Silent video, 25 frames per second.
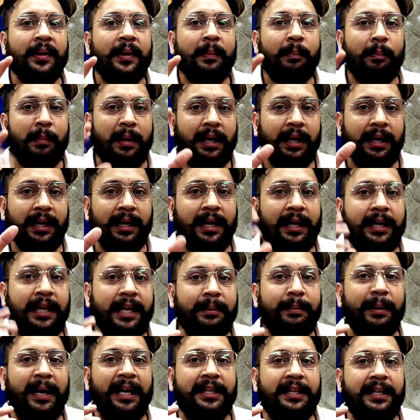मगर लक्की
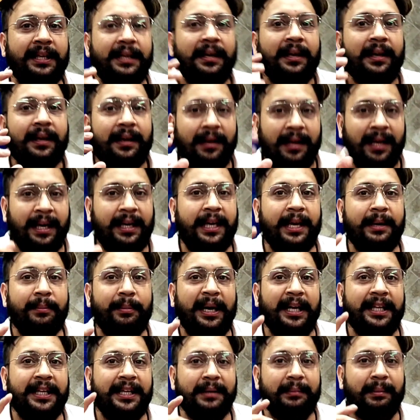पाजी लक्की
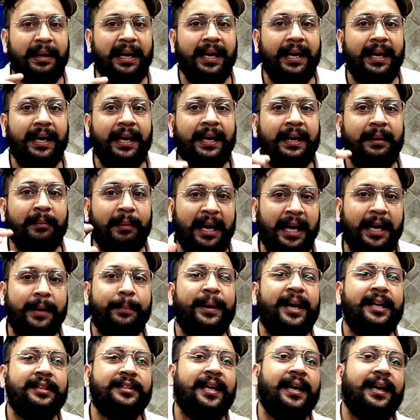पाजी हमारे हमारे
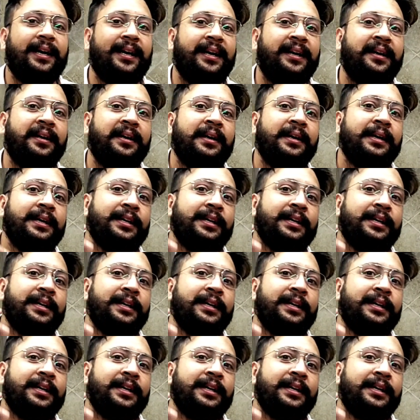पास आकर